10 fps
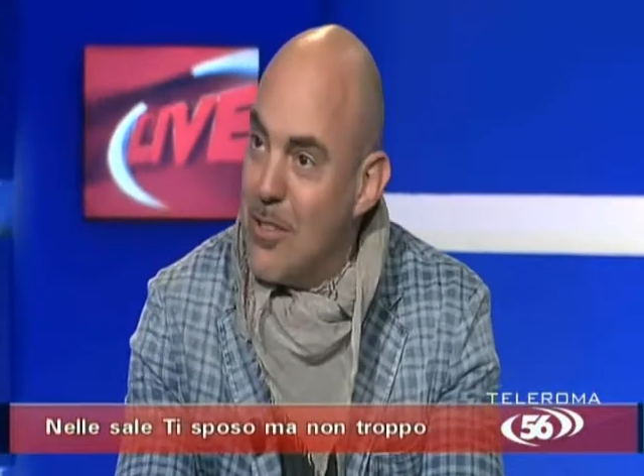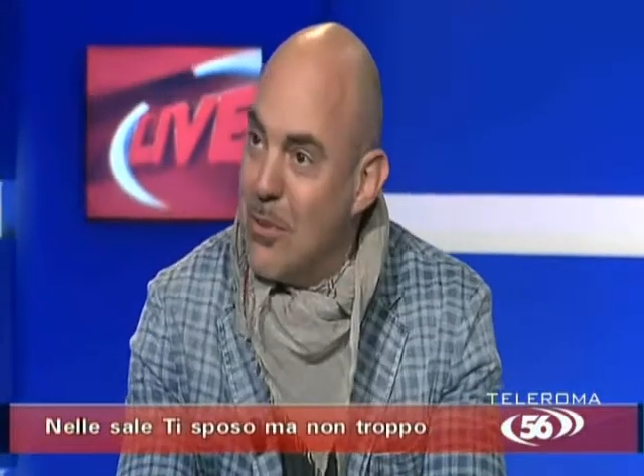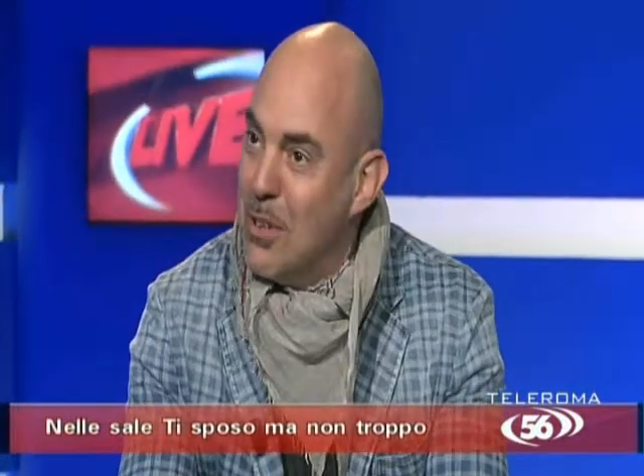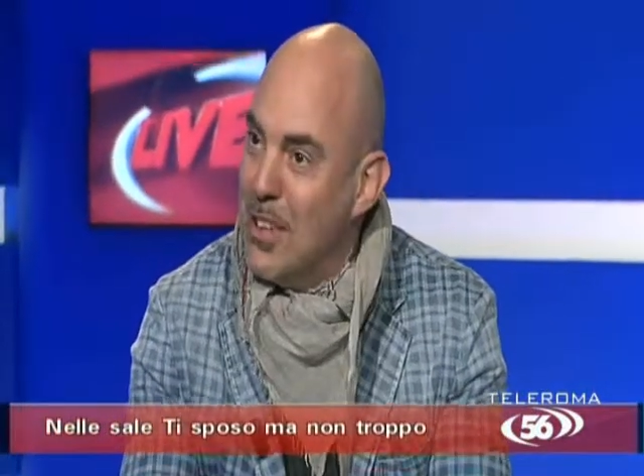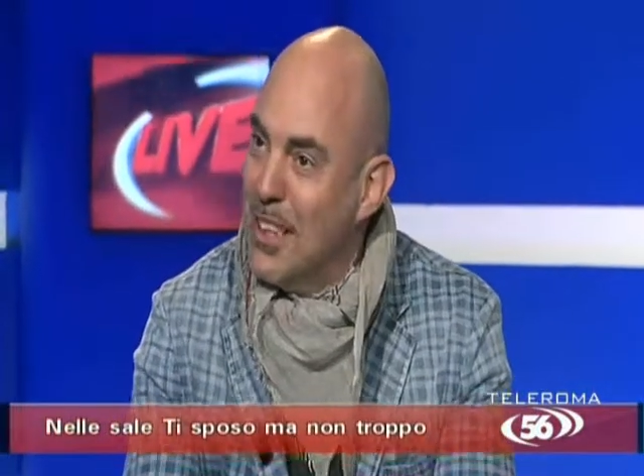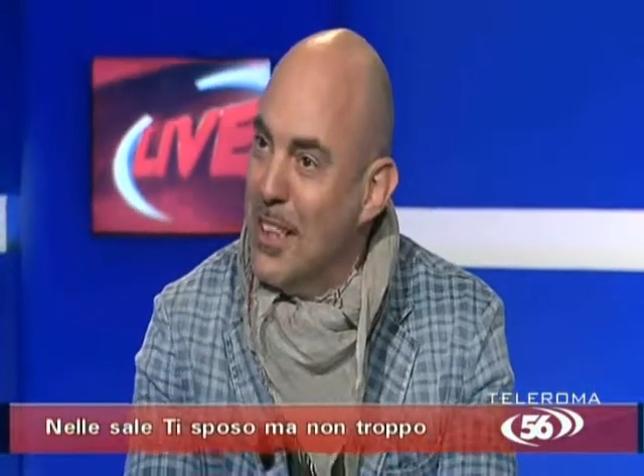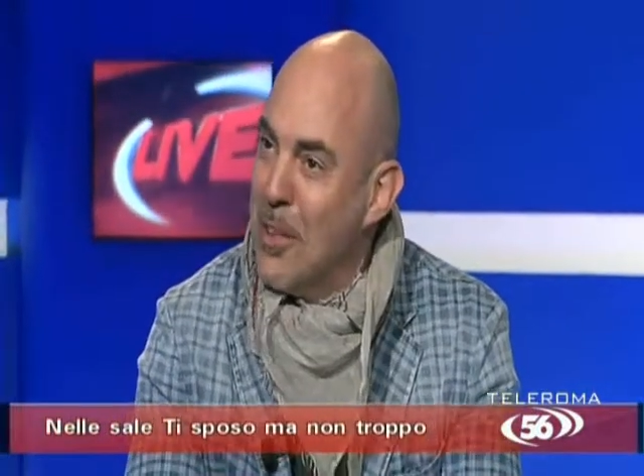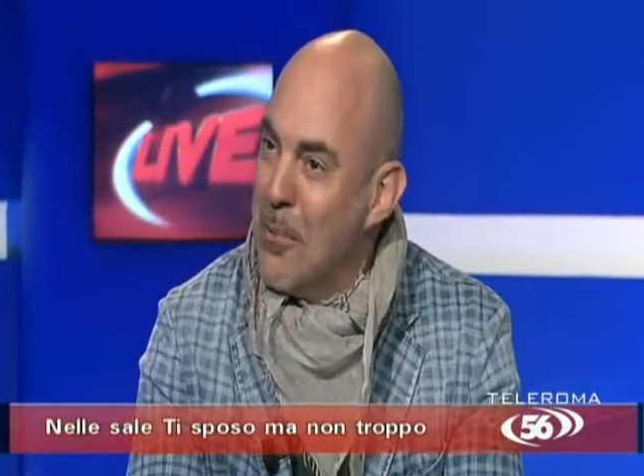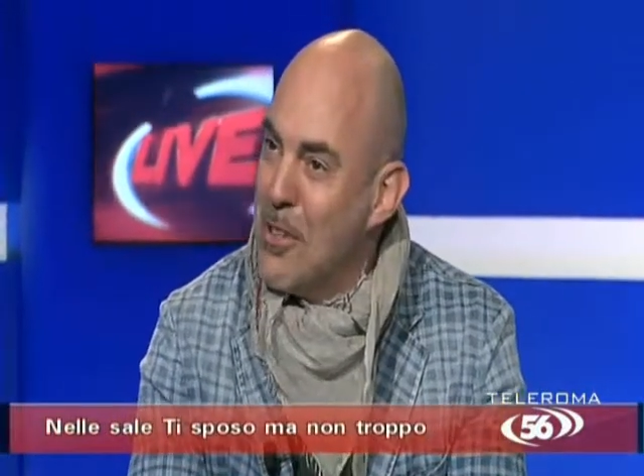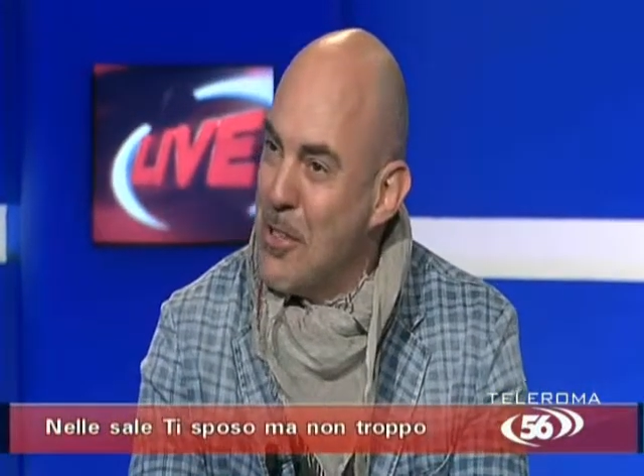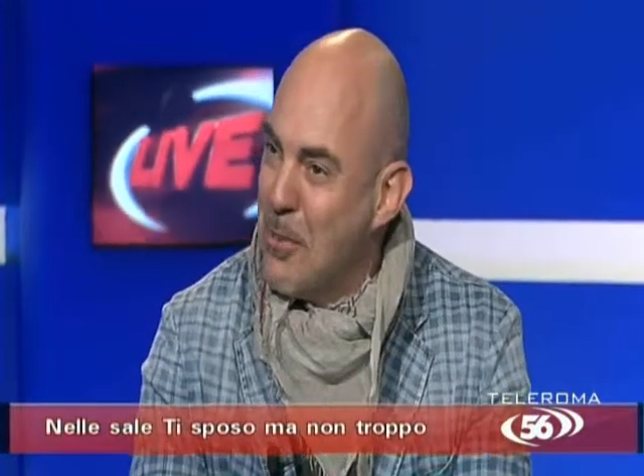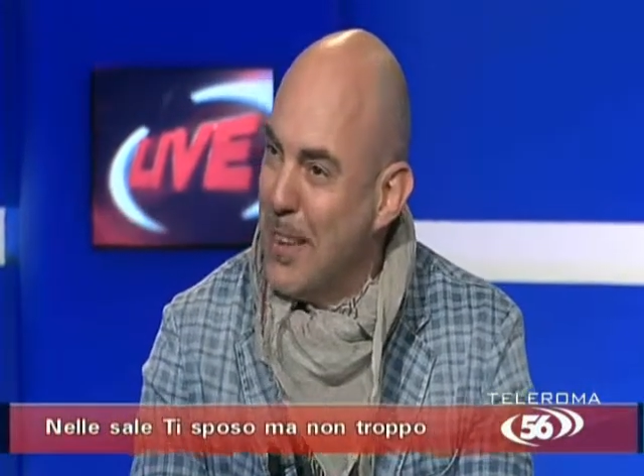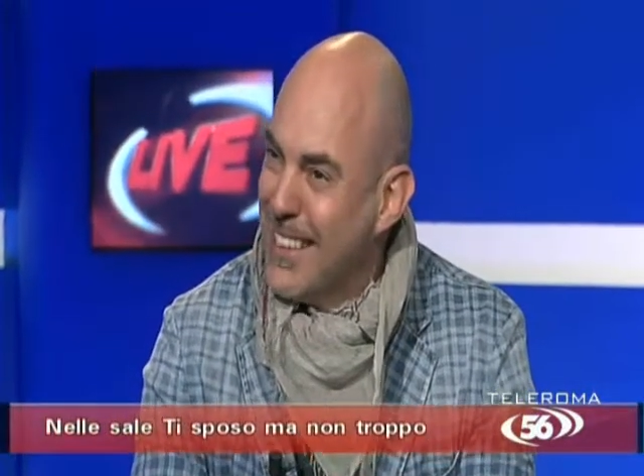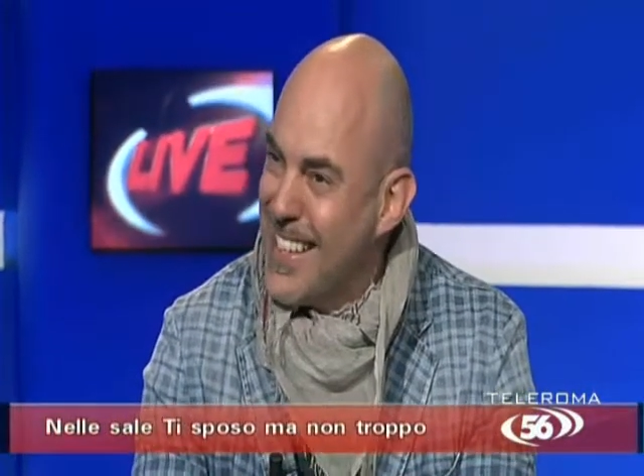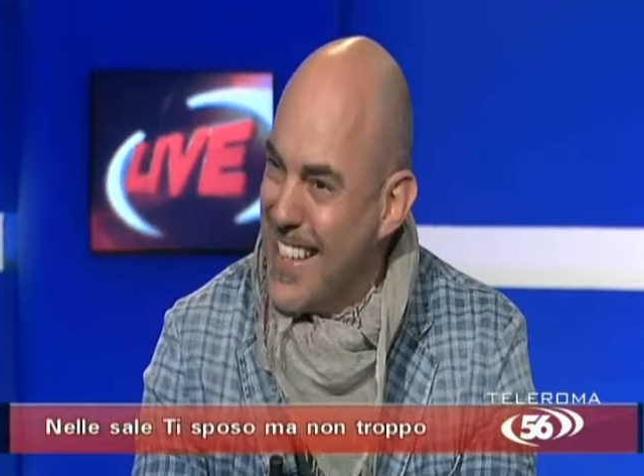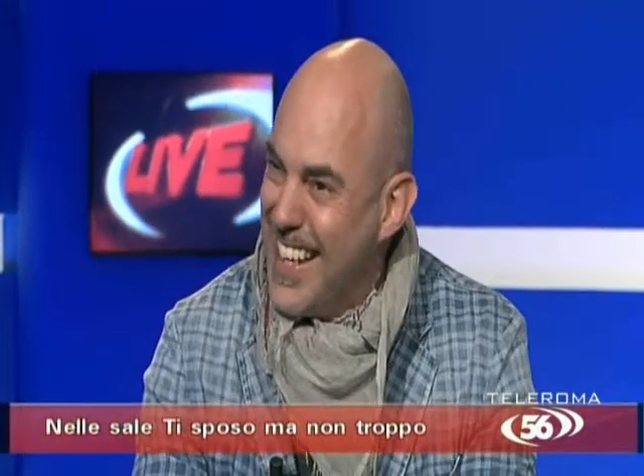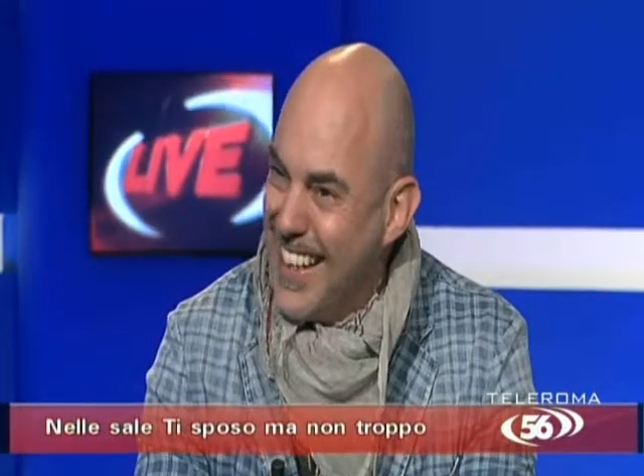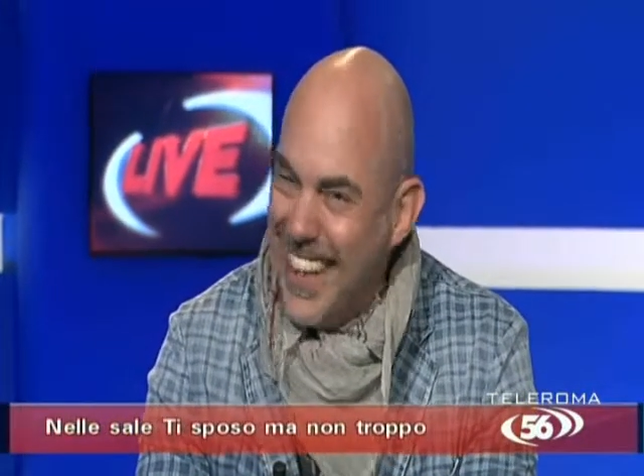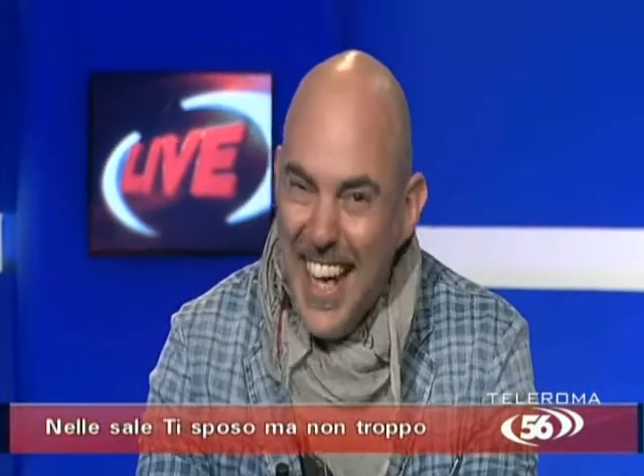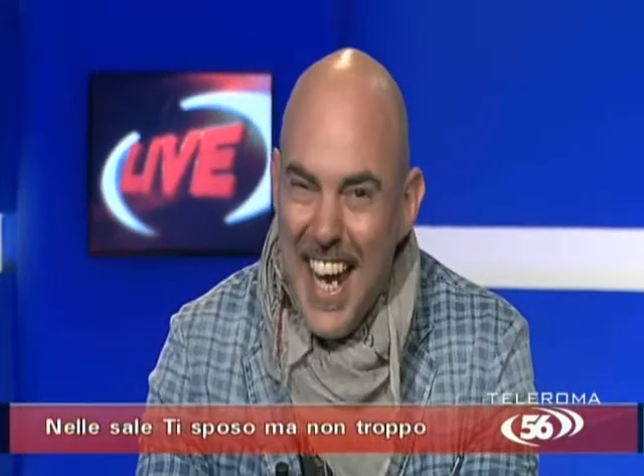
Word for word: studi di Roma 56.